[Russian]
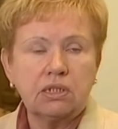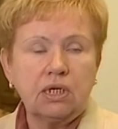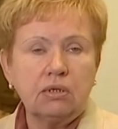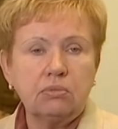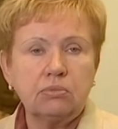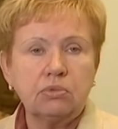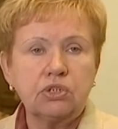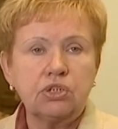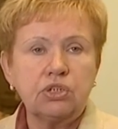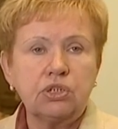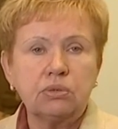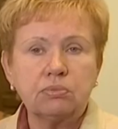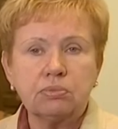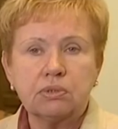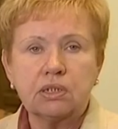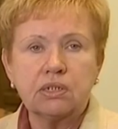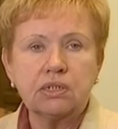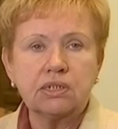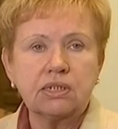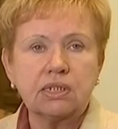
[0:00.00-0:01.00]
Да, мы с
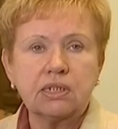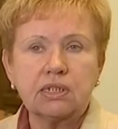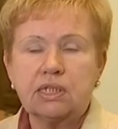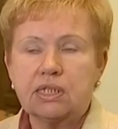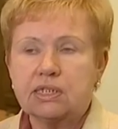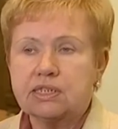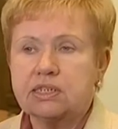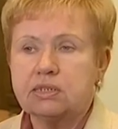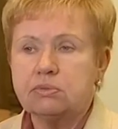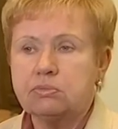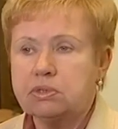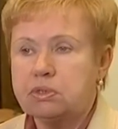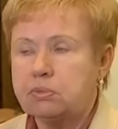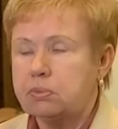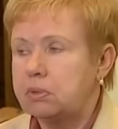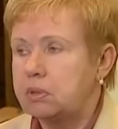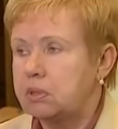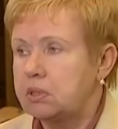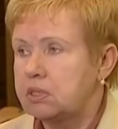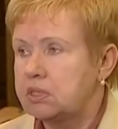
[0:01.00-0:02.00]
чем-то не согласны. Мы,
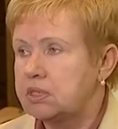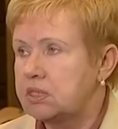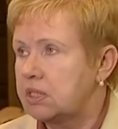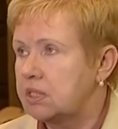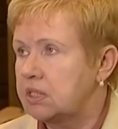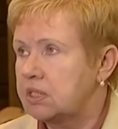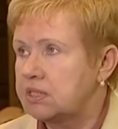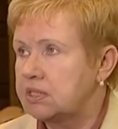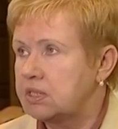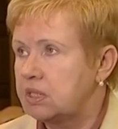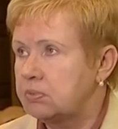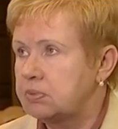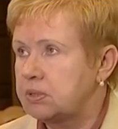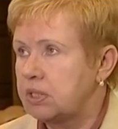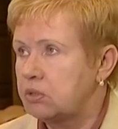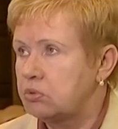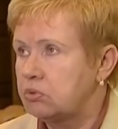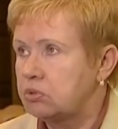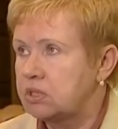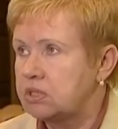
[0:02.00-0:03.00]
например, не согласны
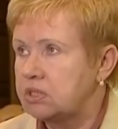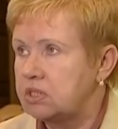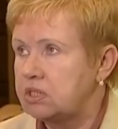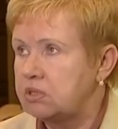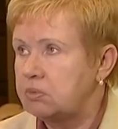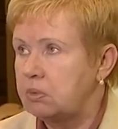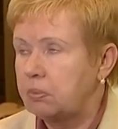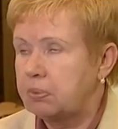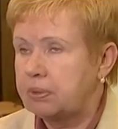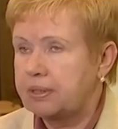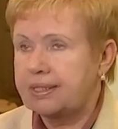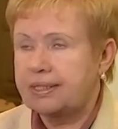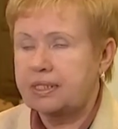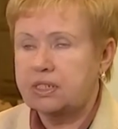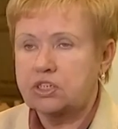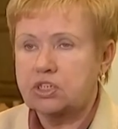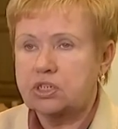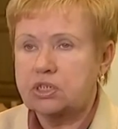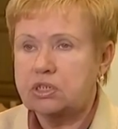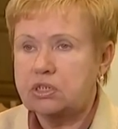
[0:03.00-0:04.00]
абсолютно с этими
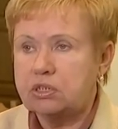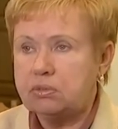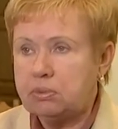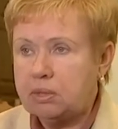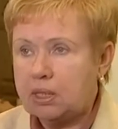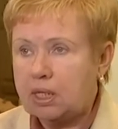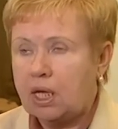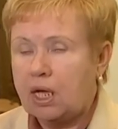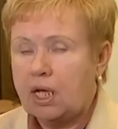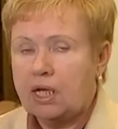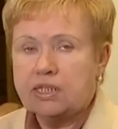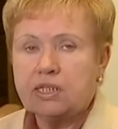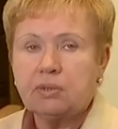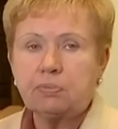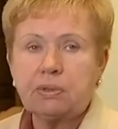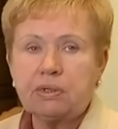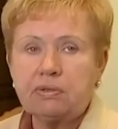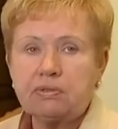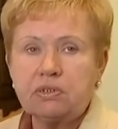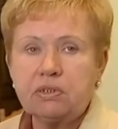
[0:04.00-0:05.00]
предложениями,
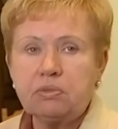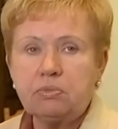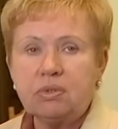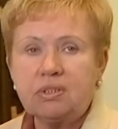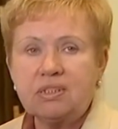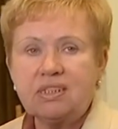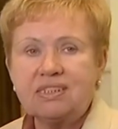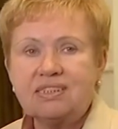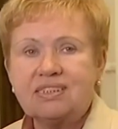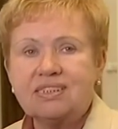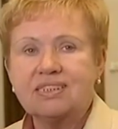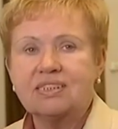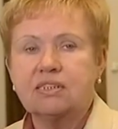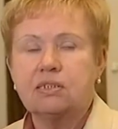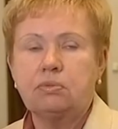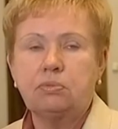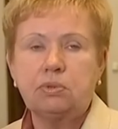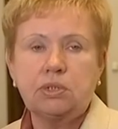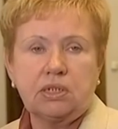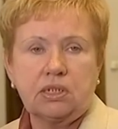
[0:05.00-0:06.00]
направленными на
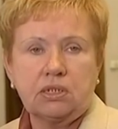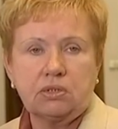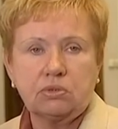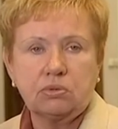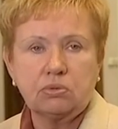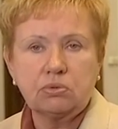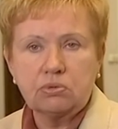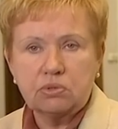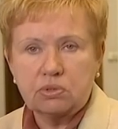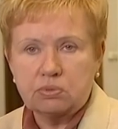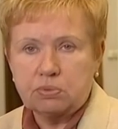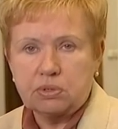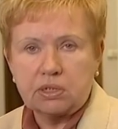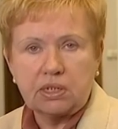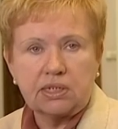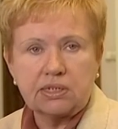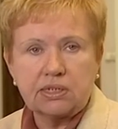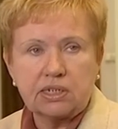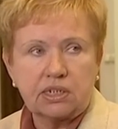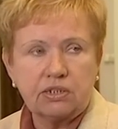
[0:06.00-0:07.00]
дискриминацию
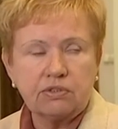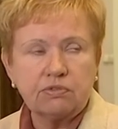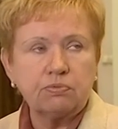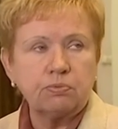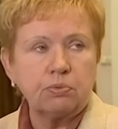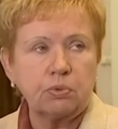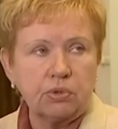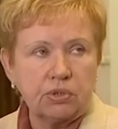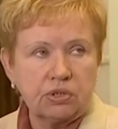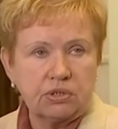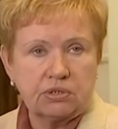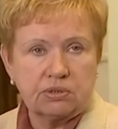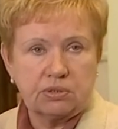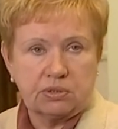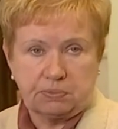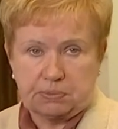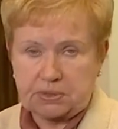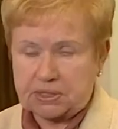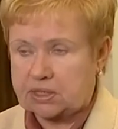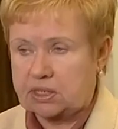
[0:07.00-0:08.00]
избирателей в полном
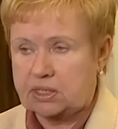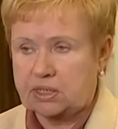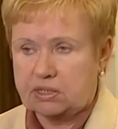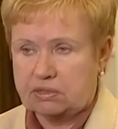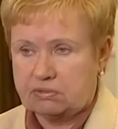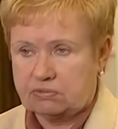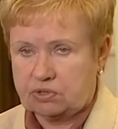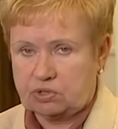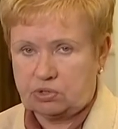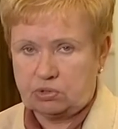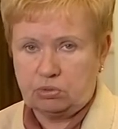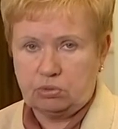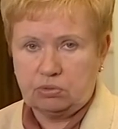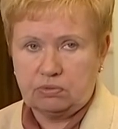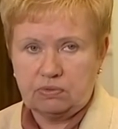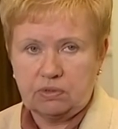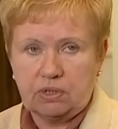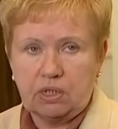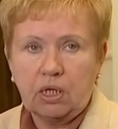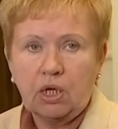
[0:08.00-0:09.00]
смысле этого
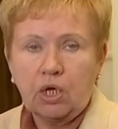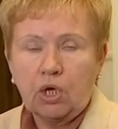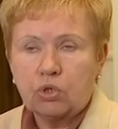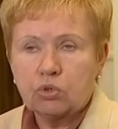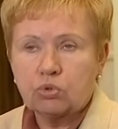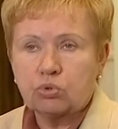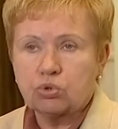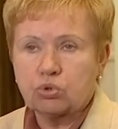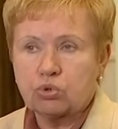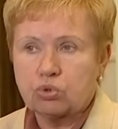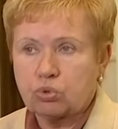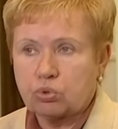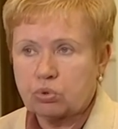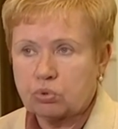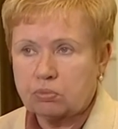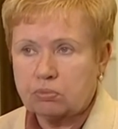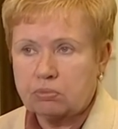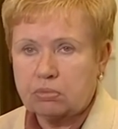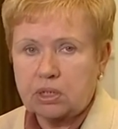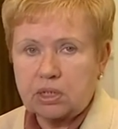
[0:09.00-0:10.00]
слова. То,
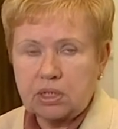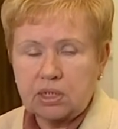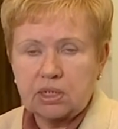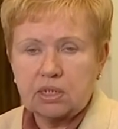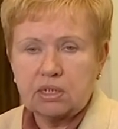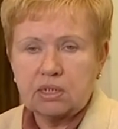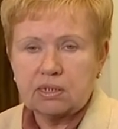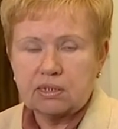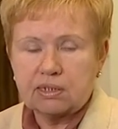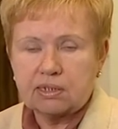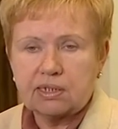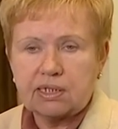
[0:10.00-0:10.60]
что мы э,